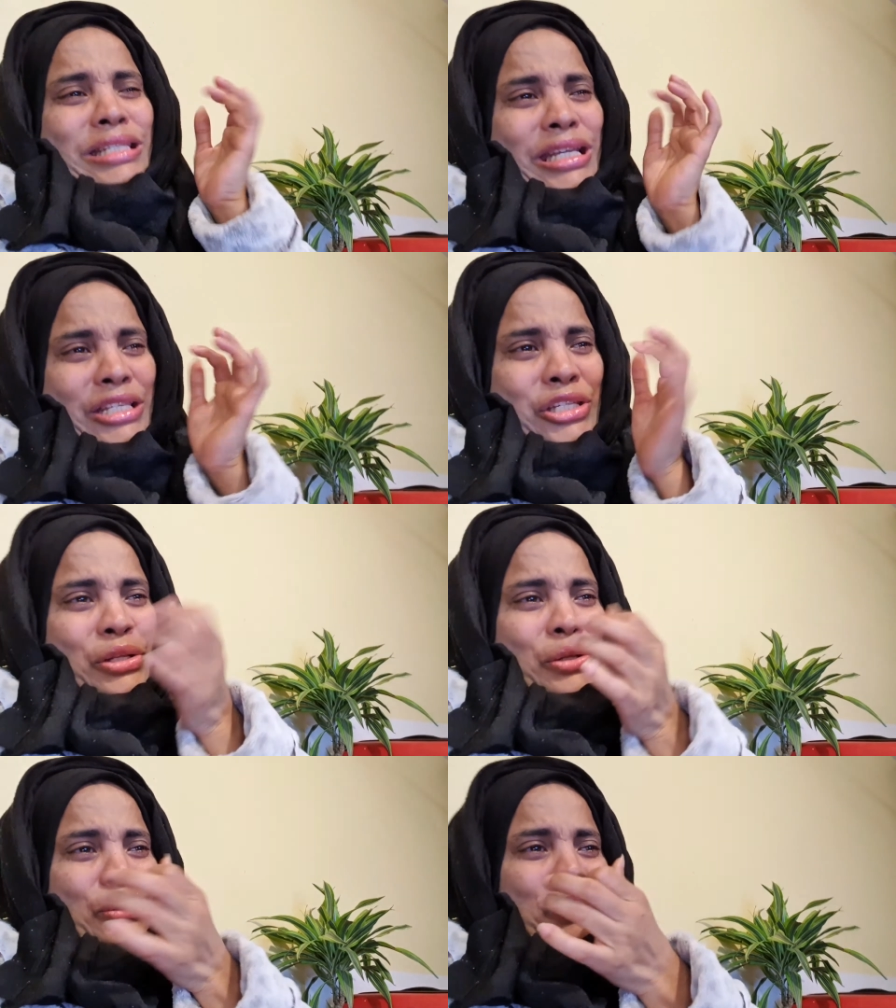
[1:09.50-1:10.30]

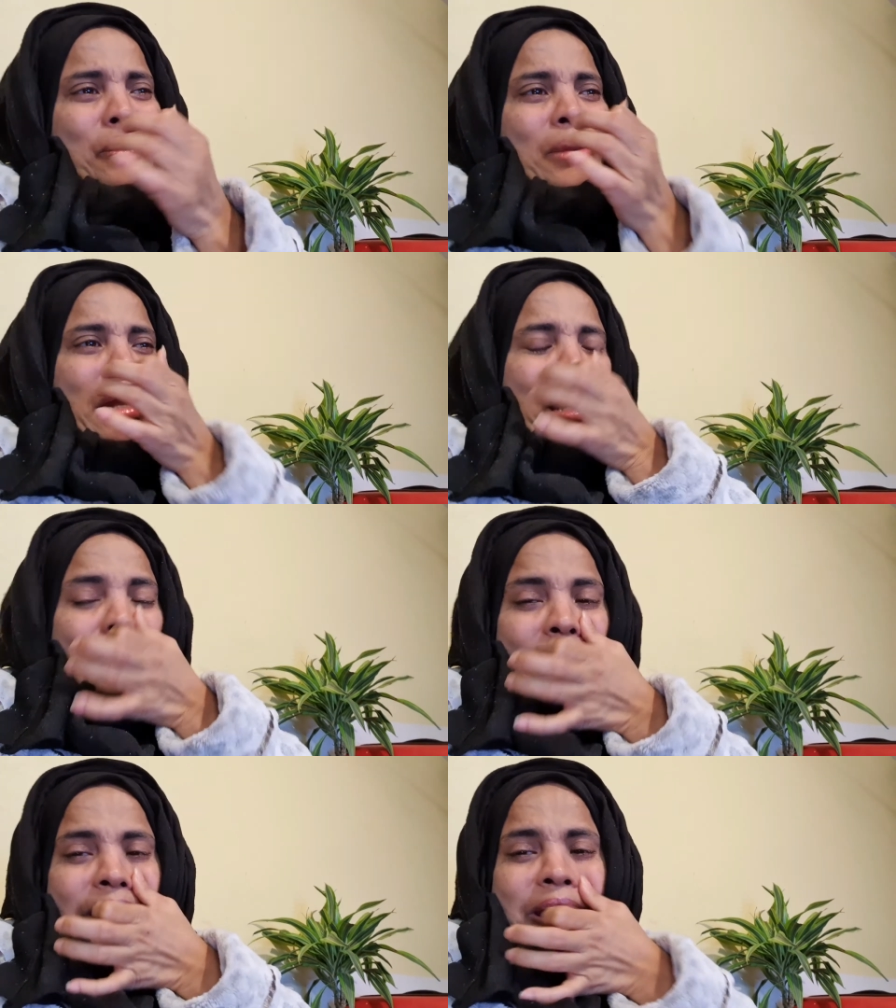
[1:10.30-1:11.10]
চেয়েছিল
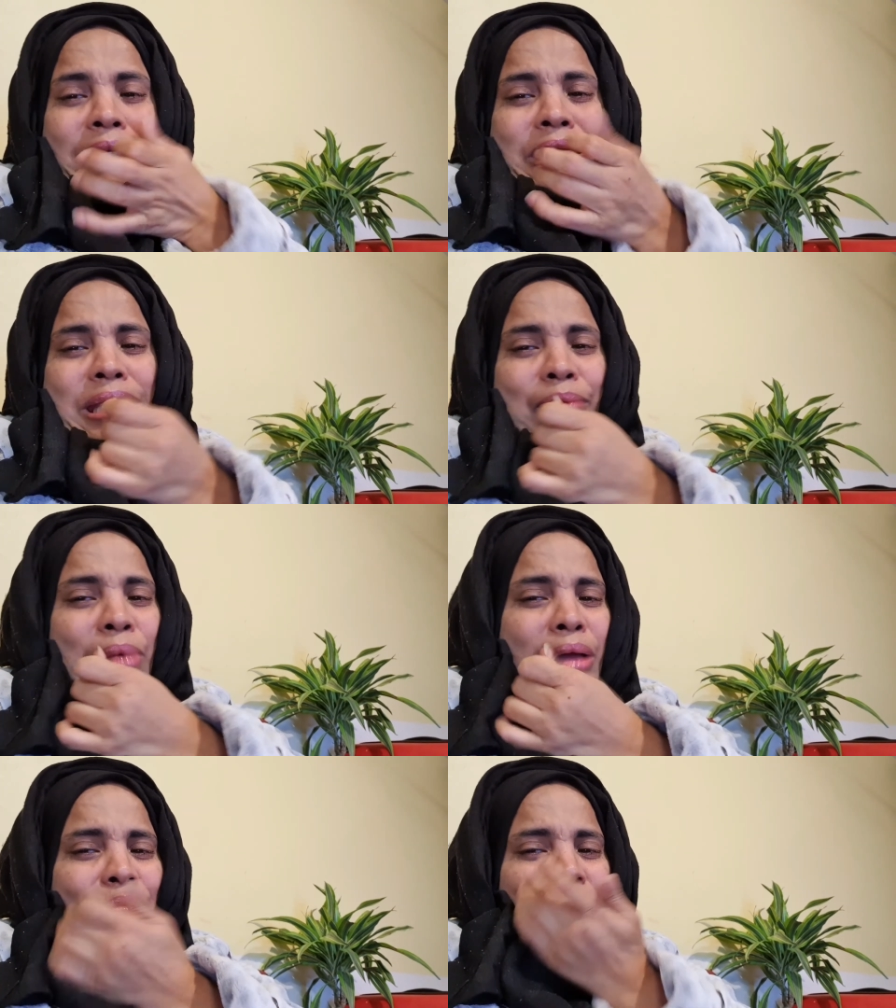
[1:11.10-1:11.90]
আমরা তিনটা
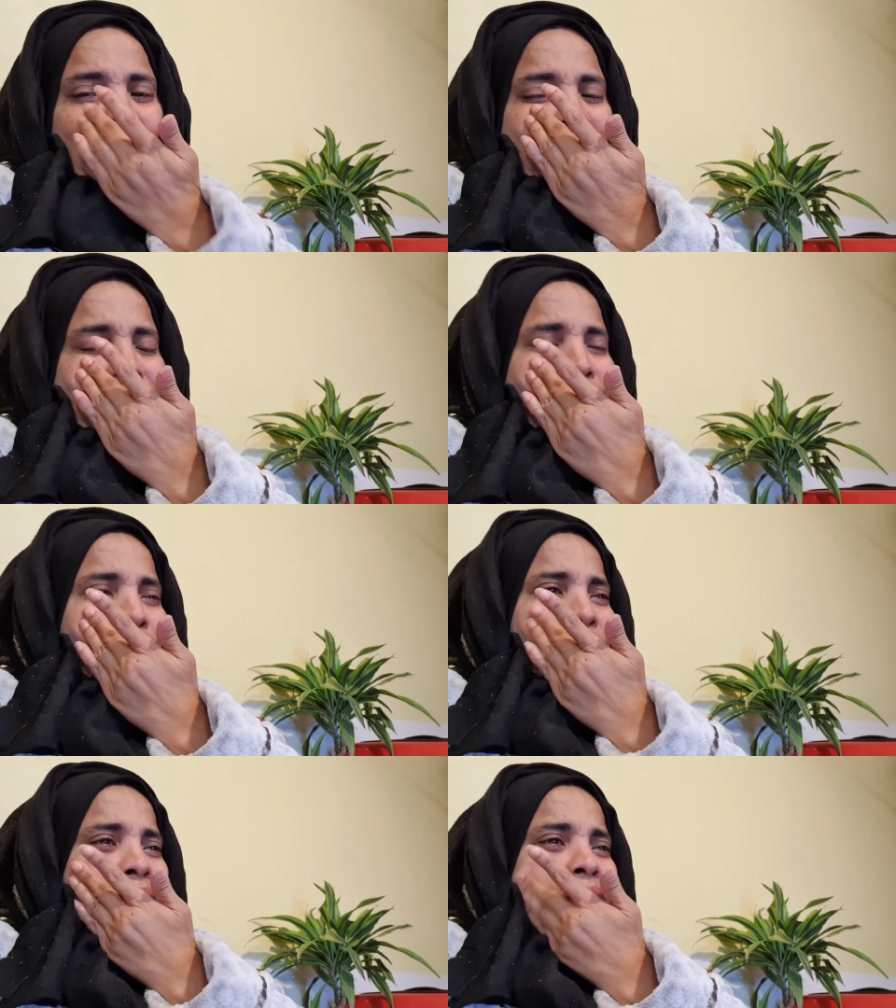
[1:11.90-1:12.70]
ভাই বোন দেশের
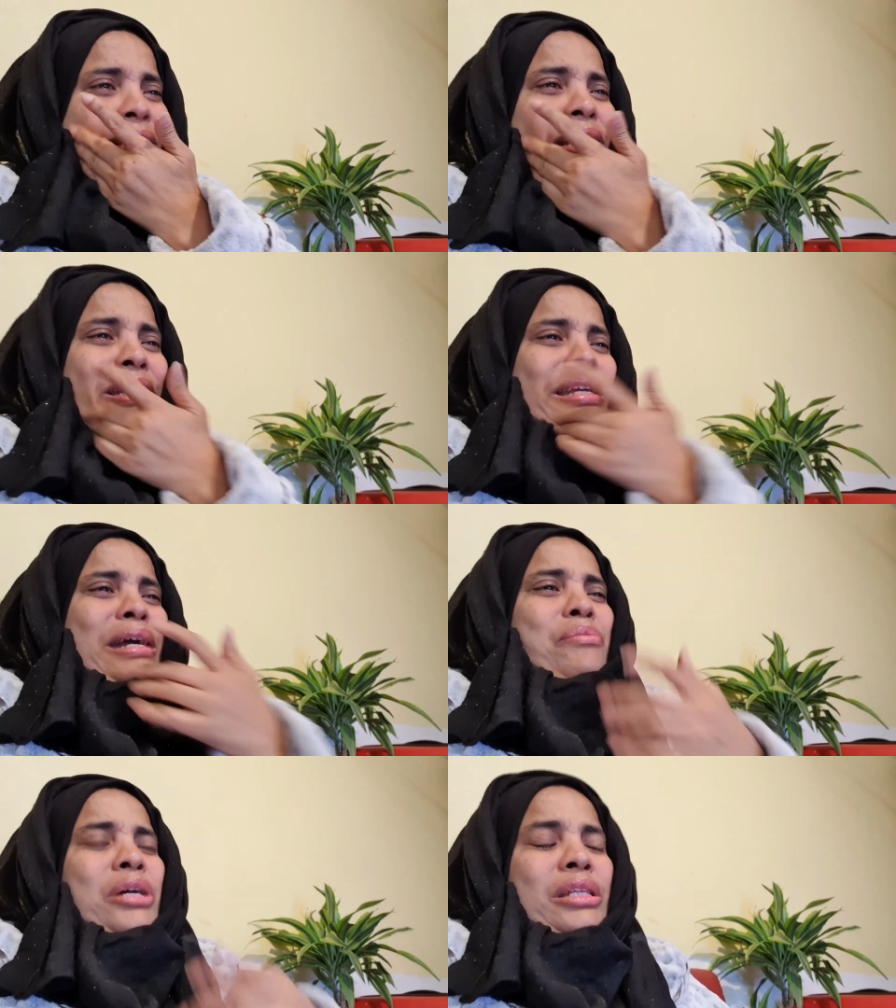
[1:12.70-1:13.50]
বাইরে থাকি
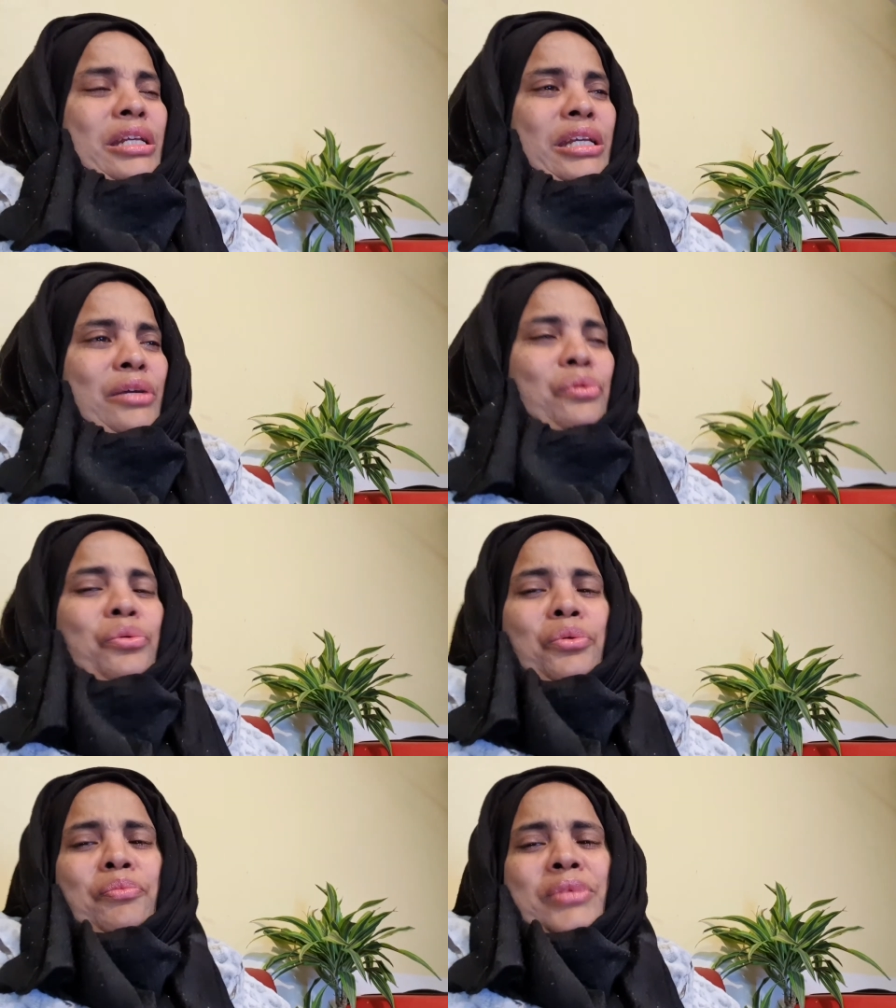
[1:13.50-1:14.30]
আমাদেরকে
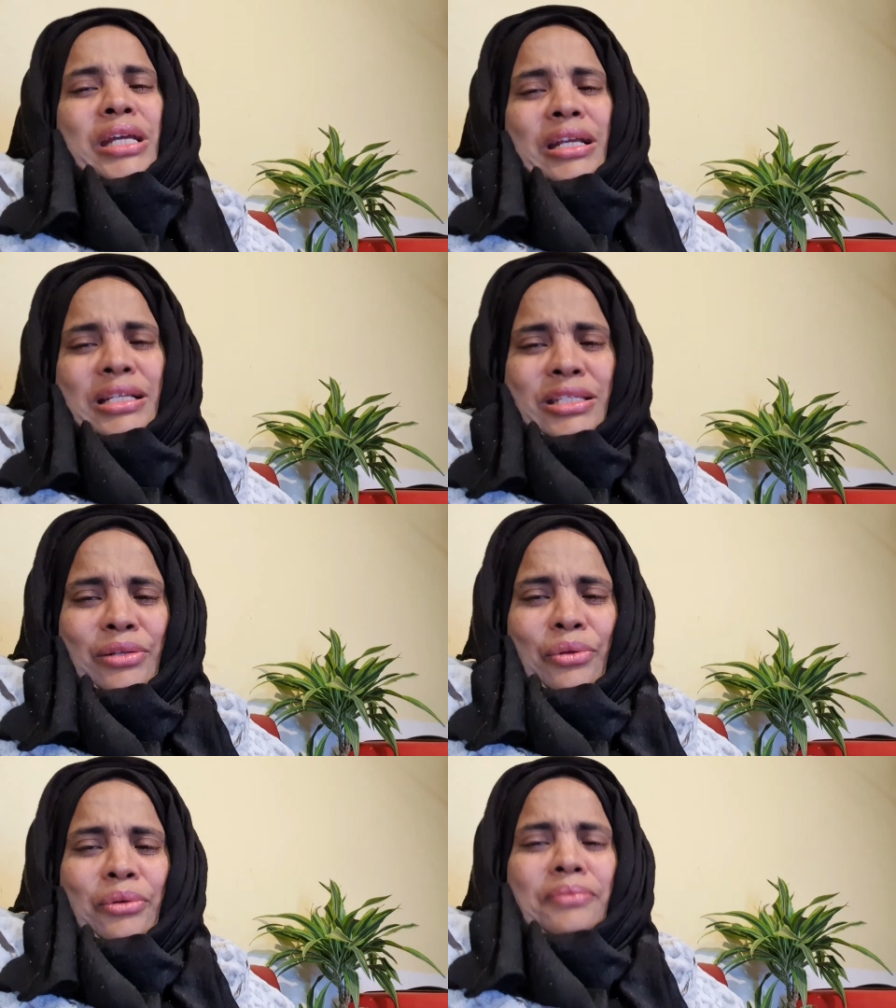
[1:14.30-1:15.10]
খুব ডেকেছিল